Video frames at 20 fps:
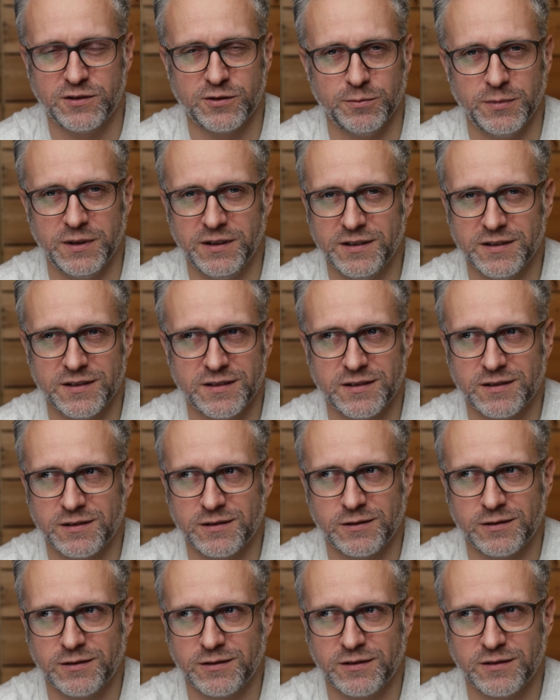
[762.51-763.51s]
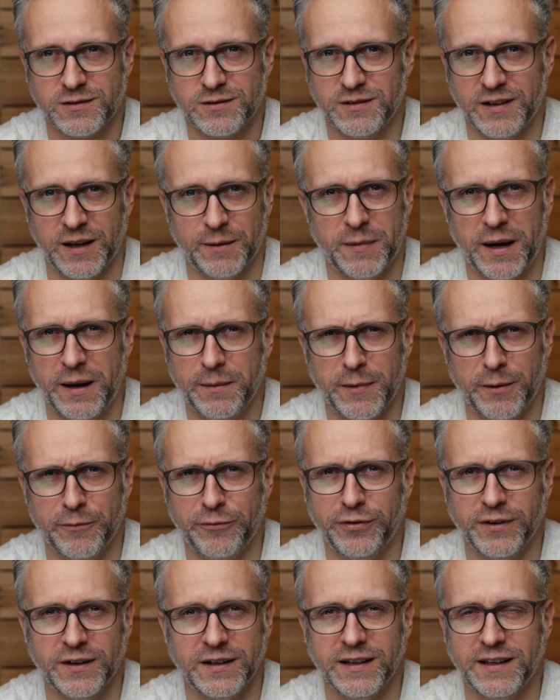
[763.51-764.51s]
zumindest nach meinem
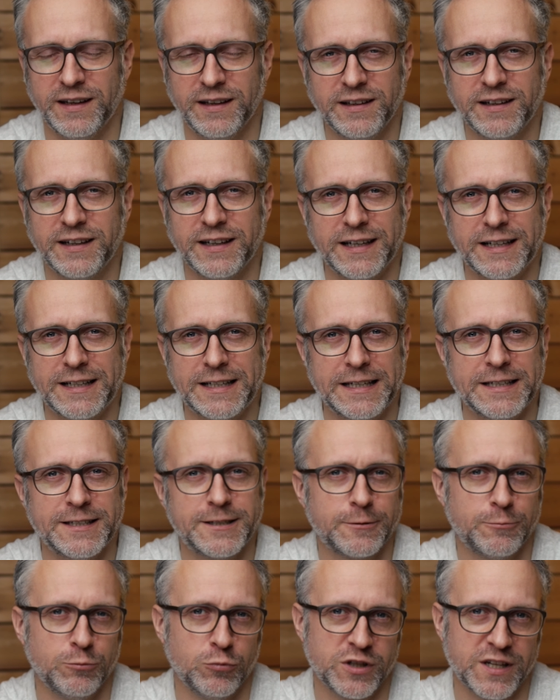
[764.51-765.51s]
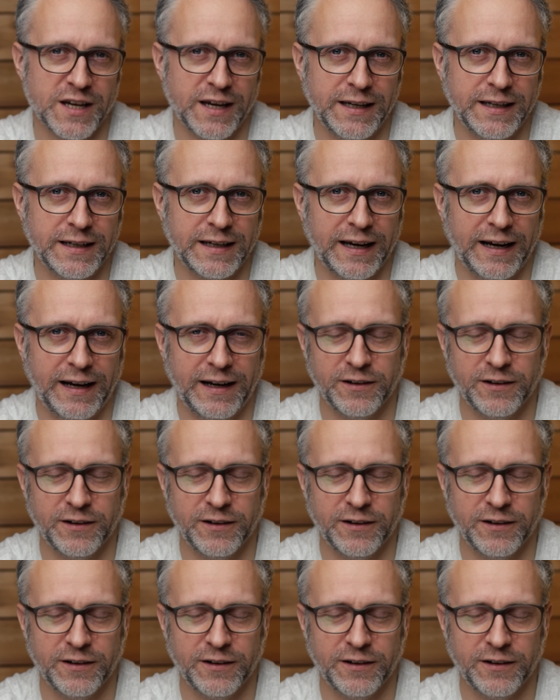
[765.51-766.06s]
Empfinden, hinkriegt, ist Mosaike.